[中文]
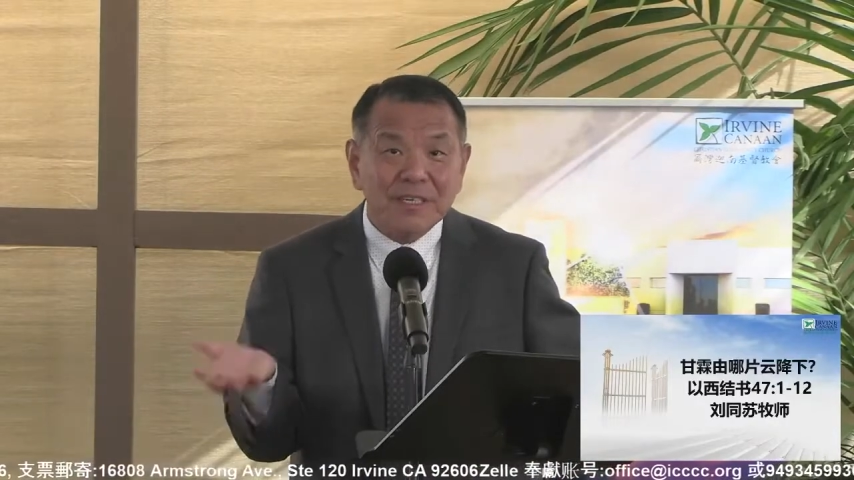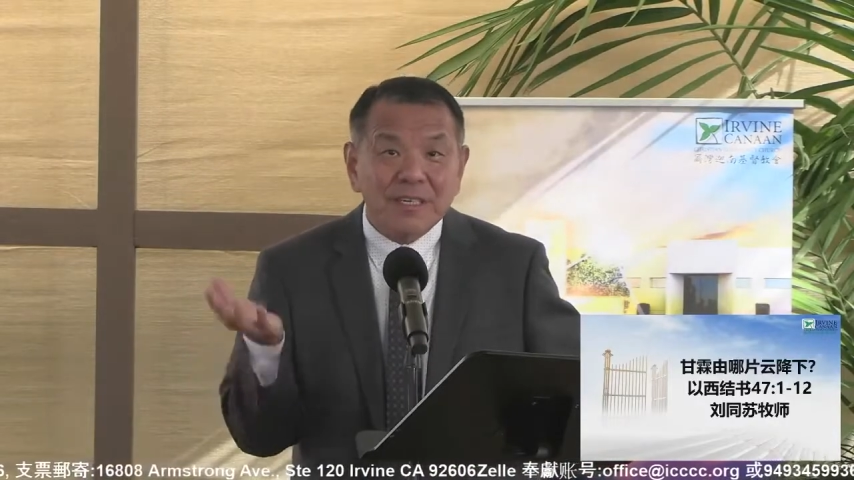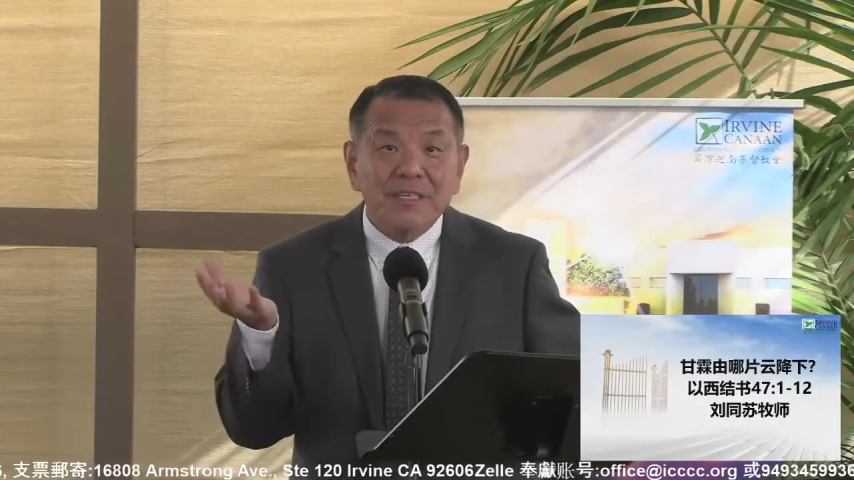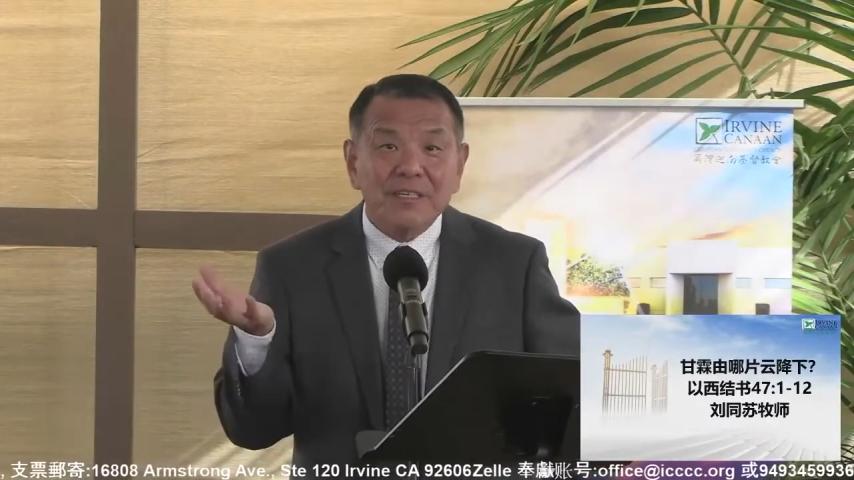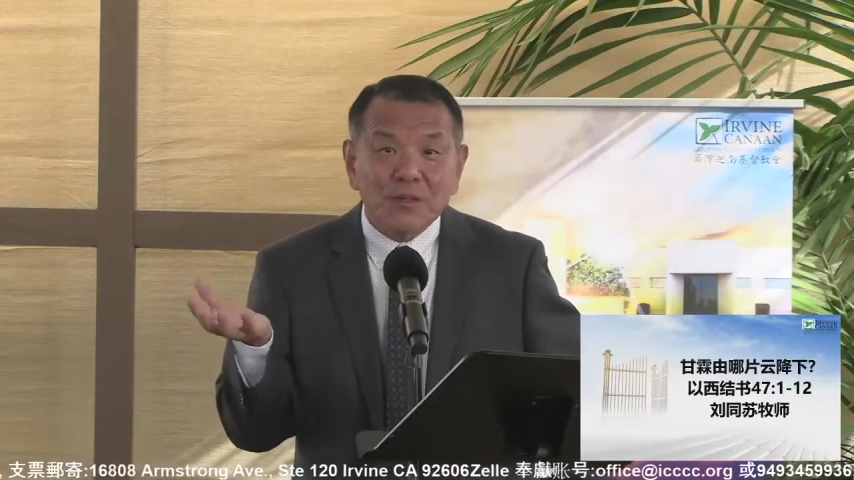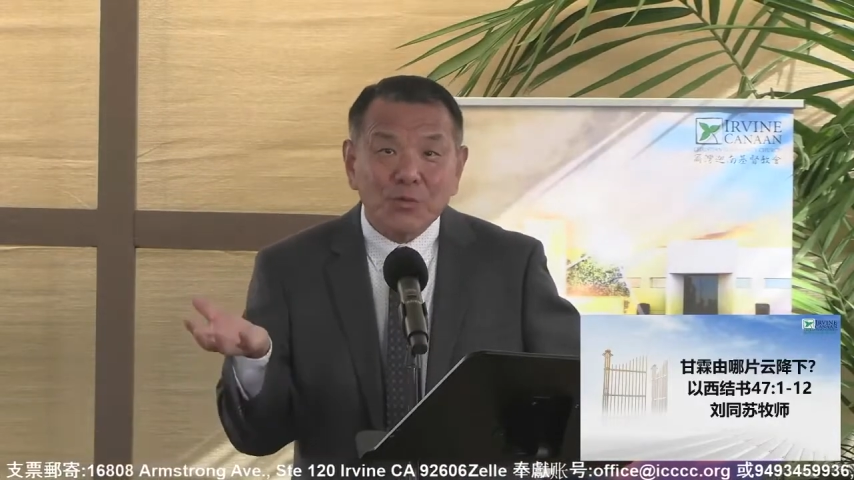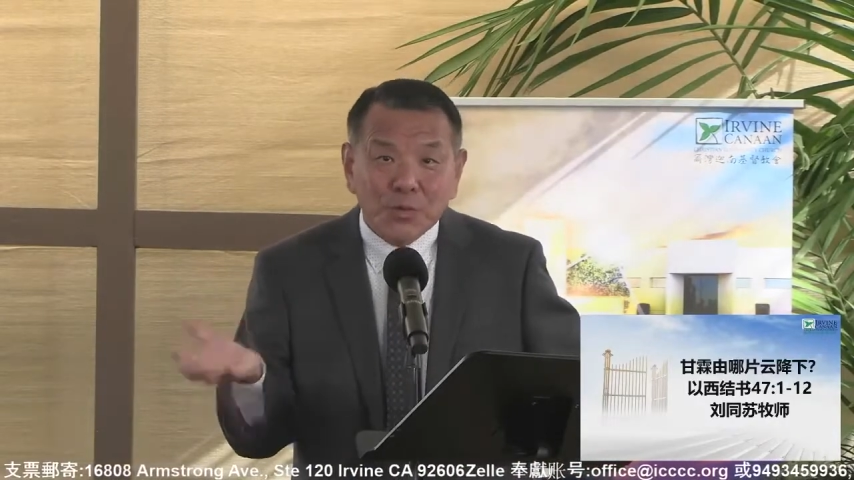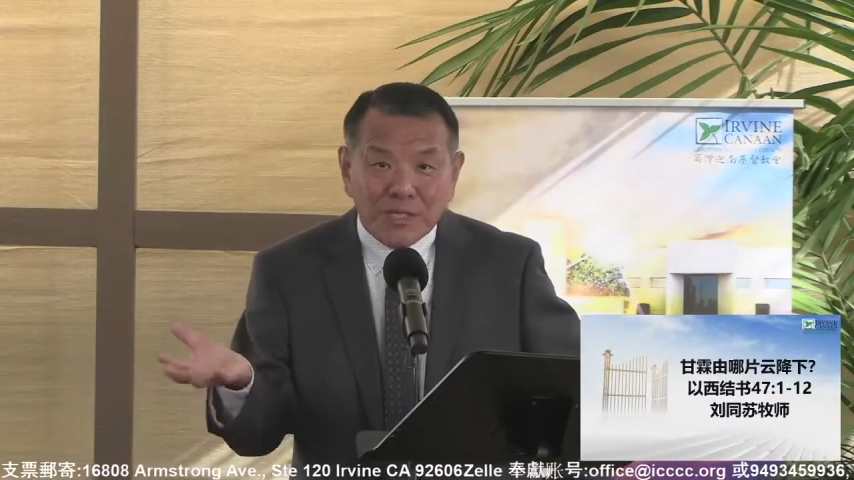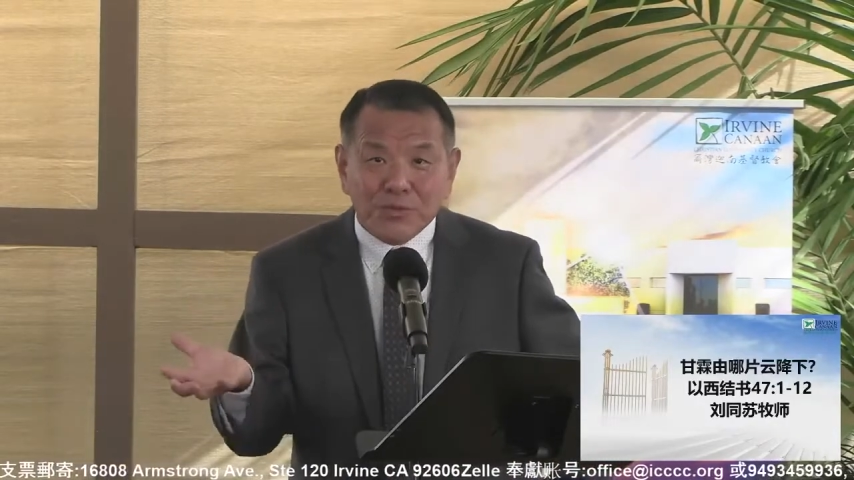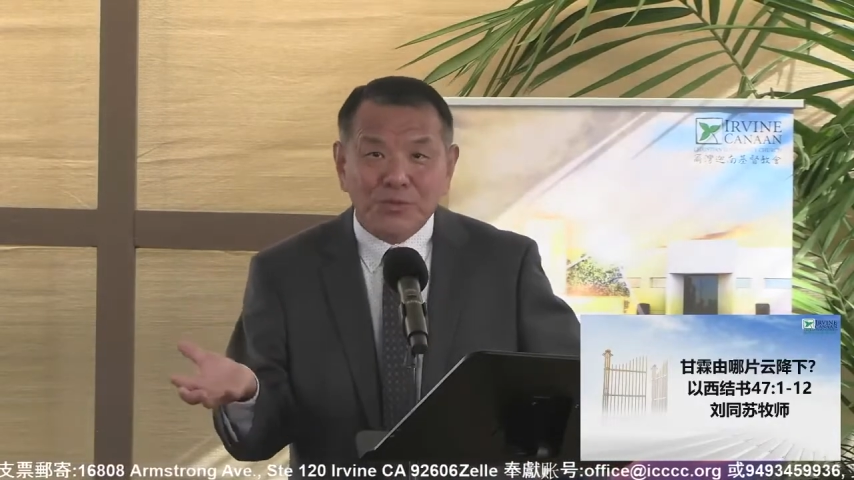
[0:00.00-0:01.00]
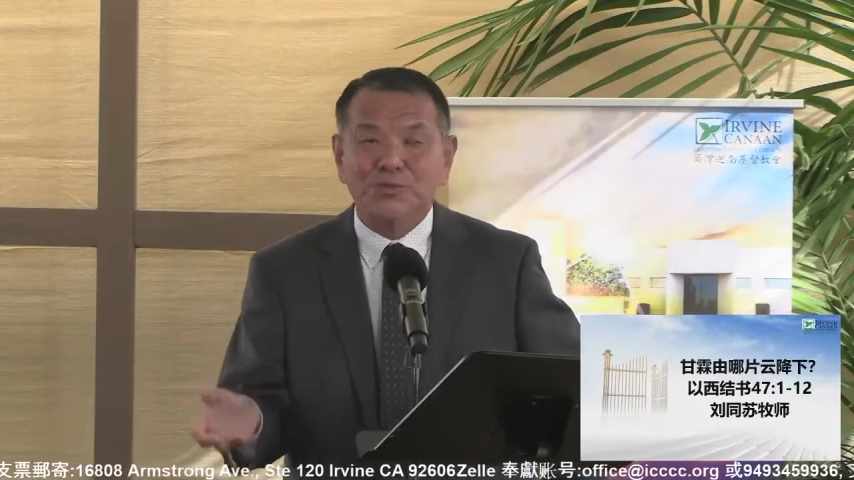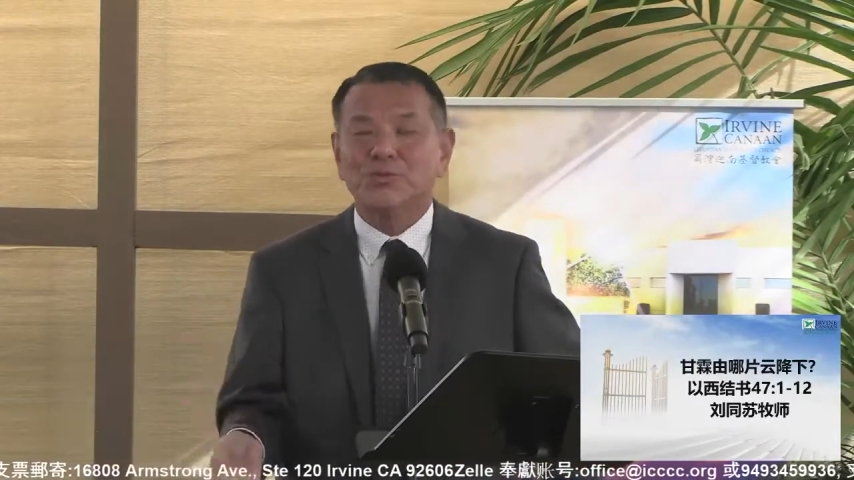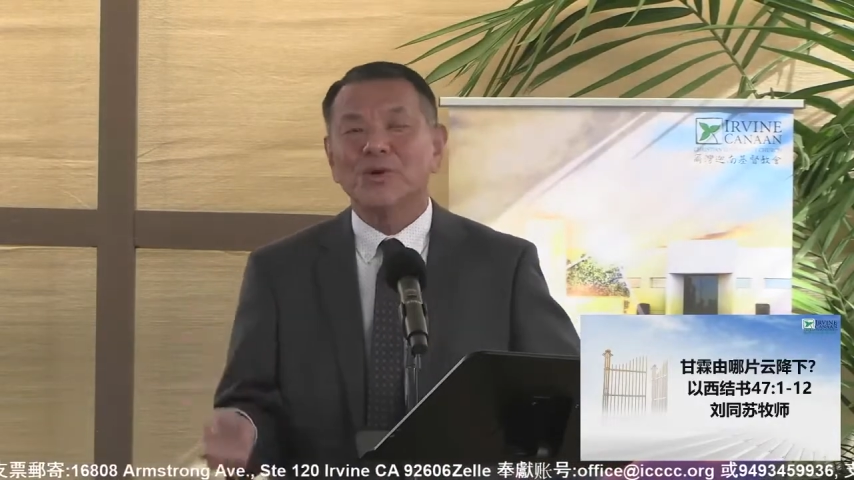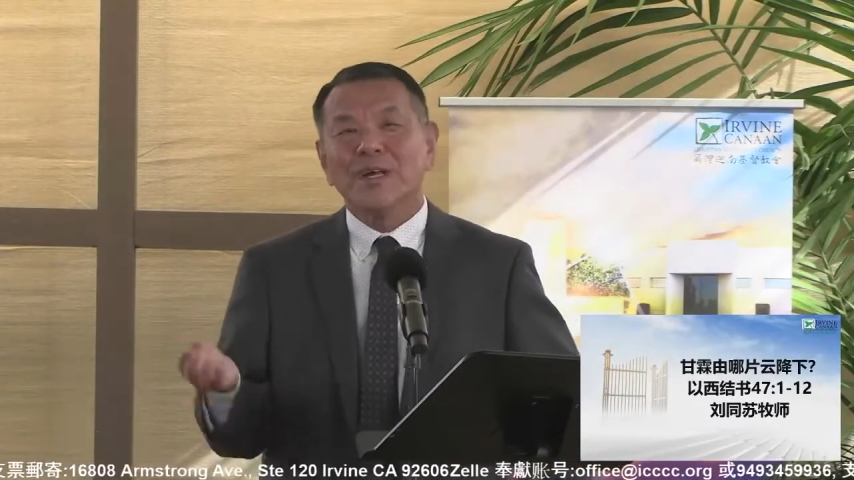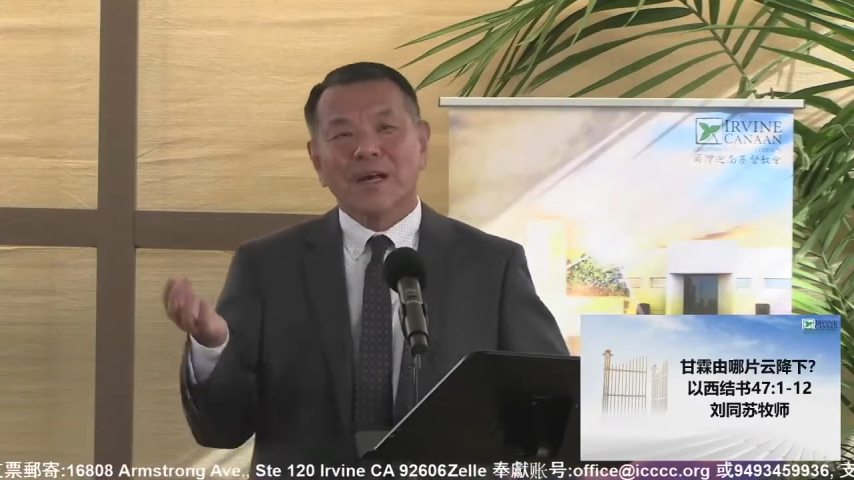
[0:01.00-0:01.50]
的归属，